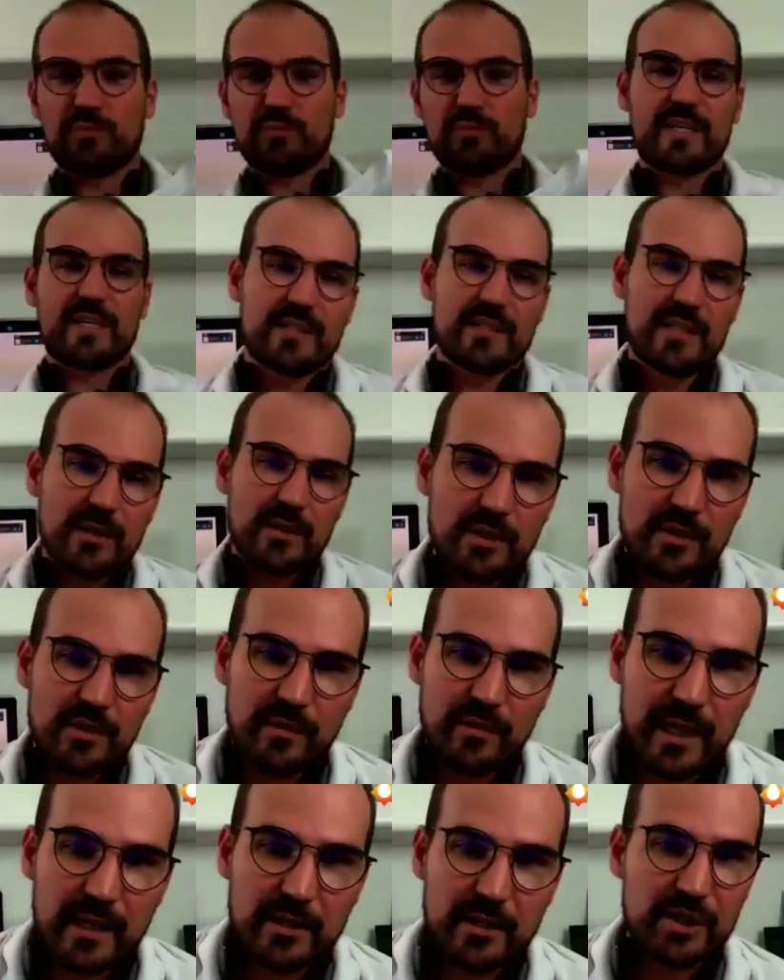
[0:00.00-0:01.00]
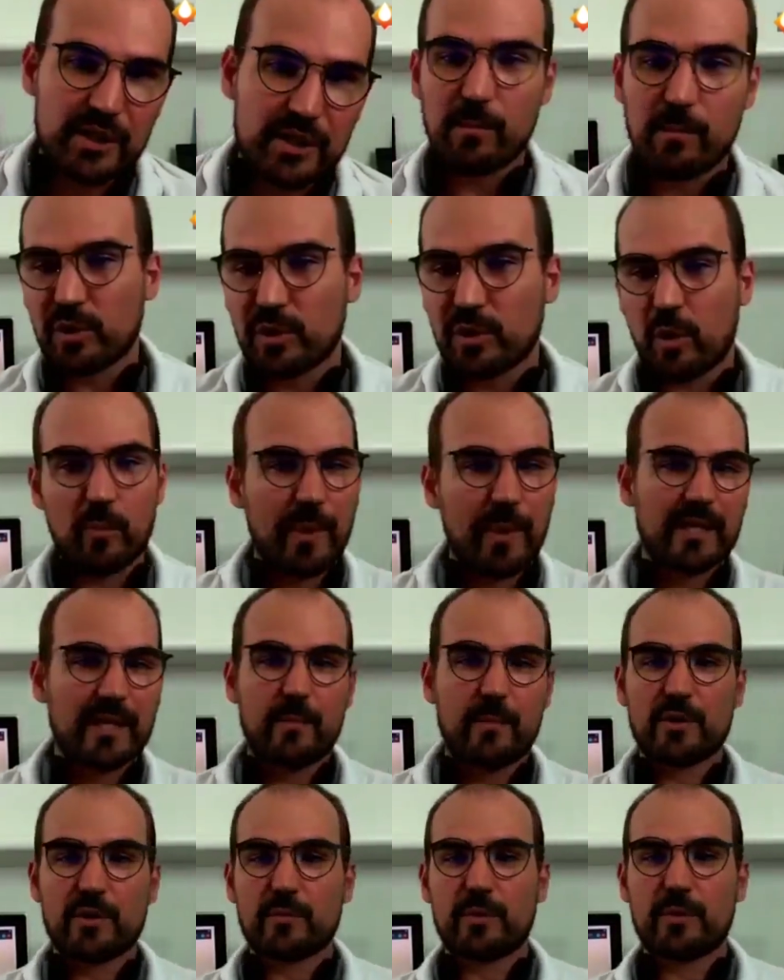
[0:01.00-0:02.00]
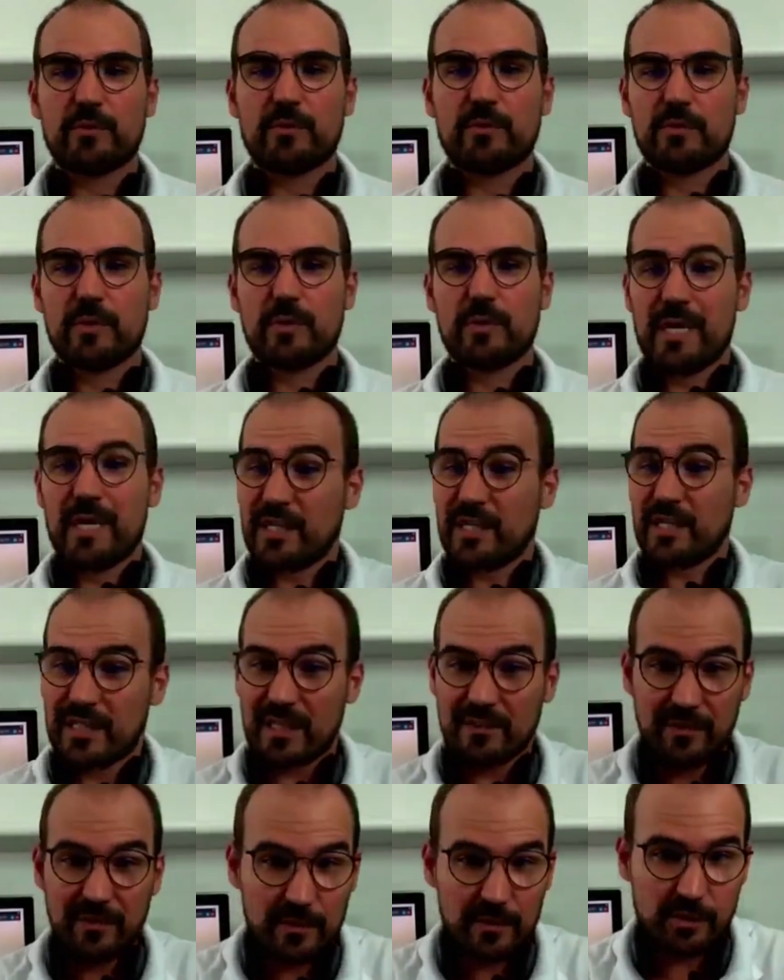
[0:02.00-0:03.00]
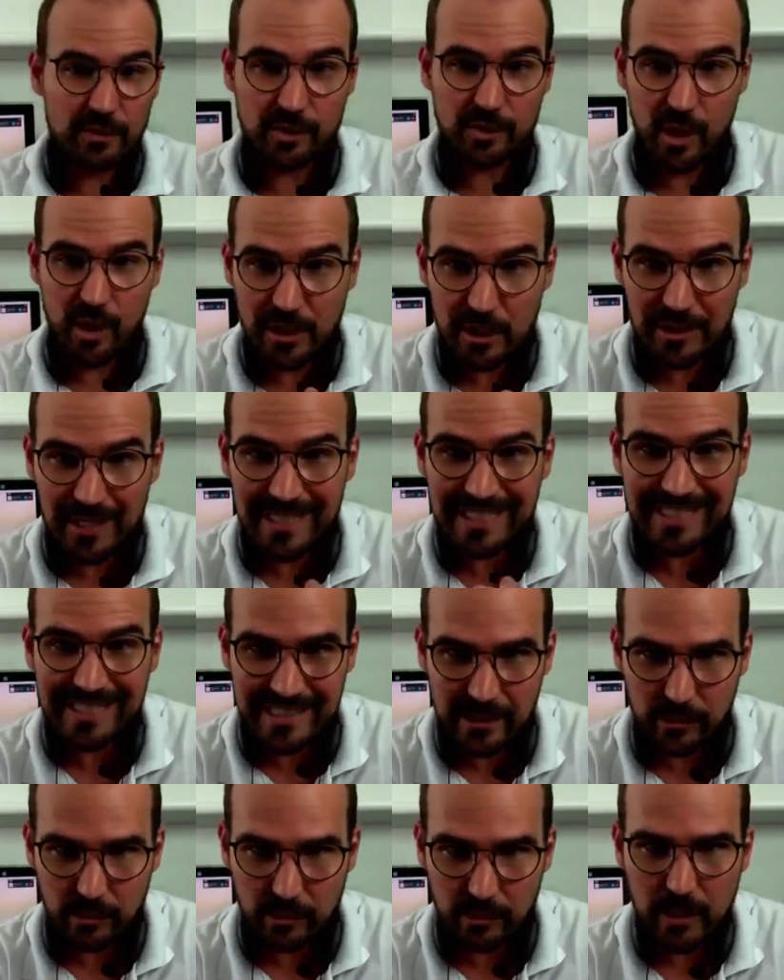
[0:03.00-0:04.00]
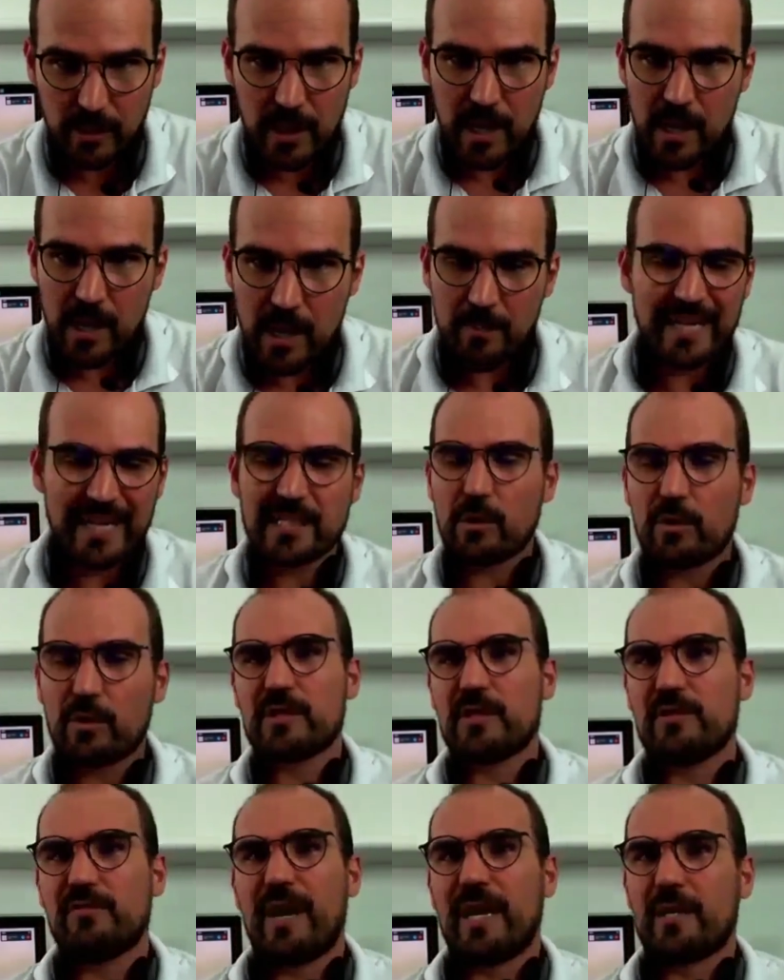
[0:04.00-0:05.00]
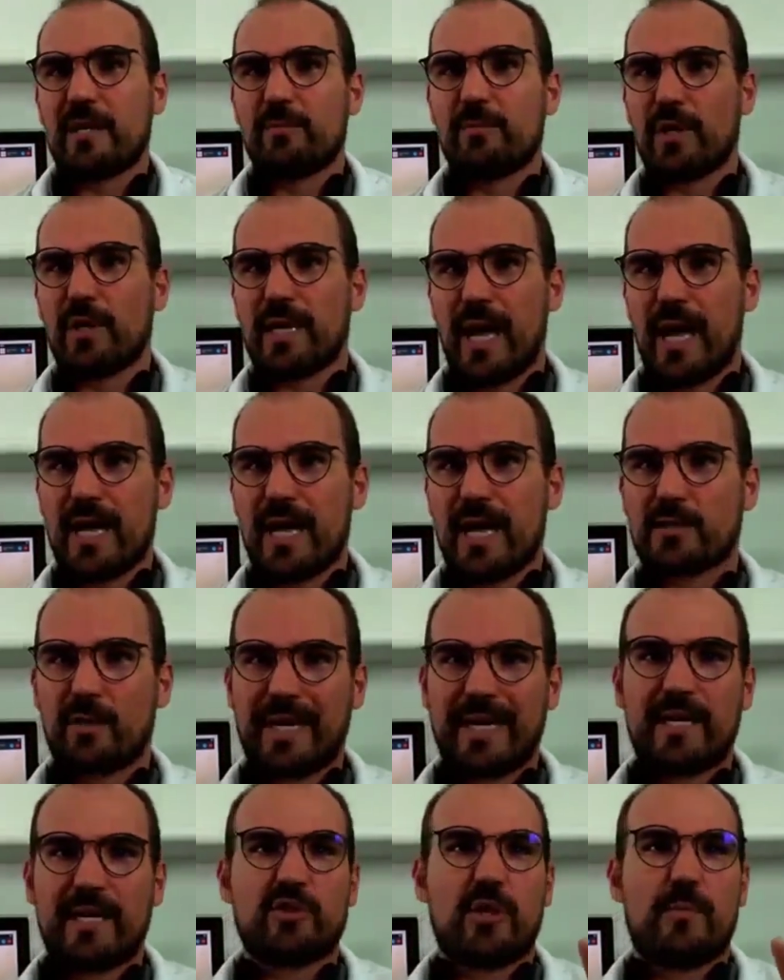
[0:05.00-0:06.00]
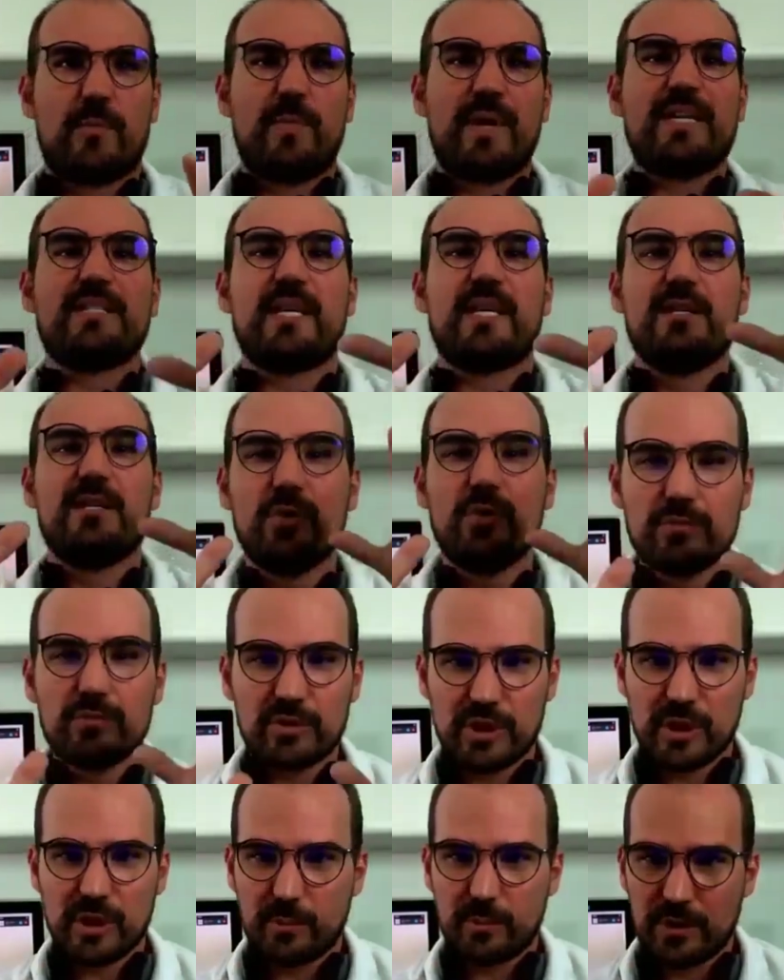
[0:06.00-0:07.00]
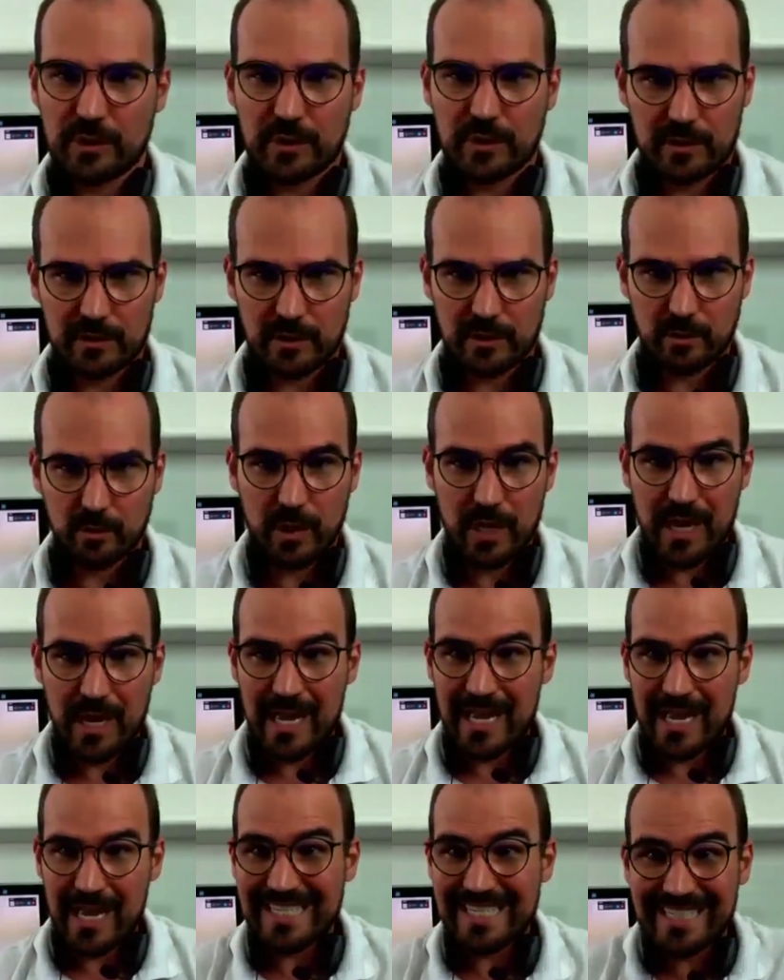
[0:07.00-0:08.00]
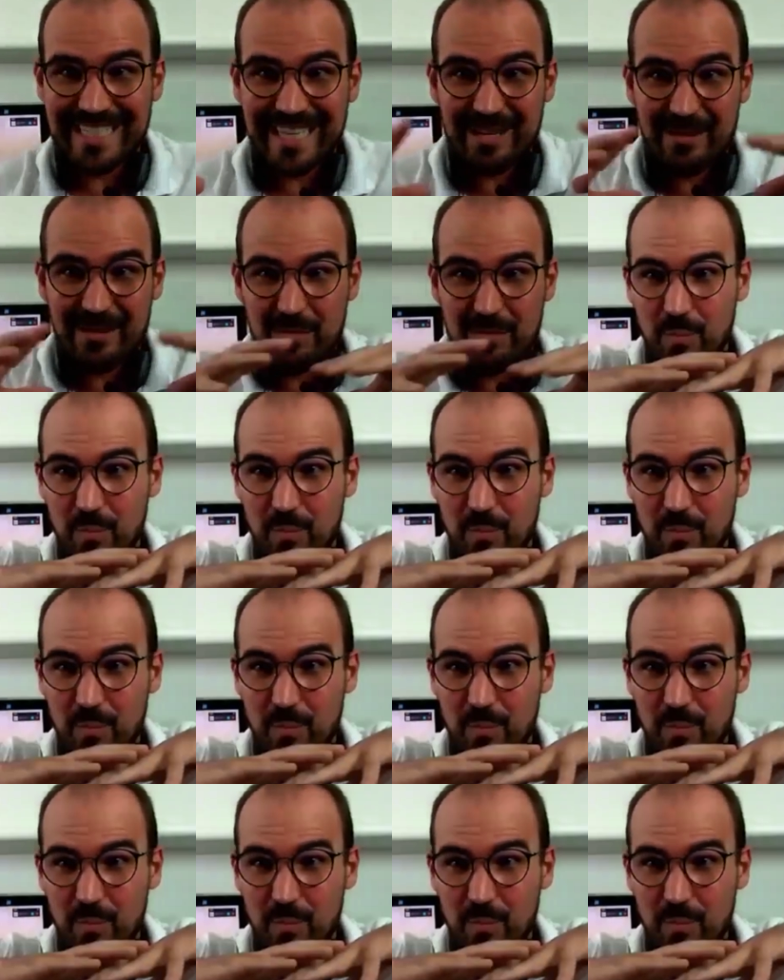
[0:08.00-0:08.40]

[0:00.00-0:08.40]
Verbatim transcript: um tecido diferente, já muda completamente o produto. E a gente está falando só de tecido. Parece que quando se fala em poliéster, o cara só pensa em um tipo de tecido. Existem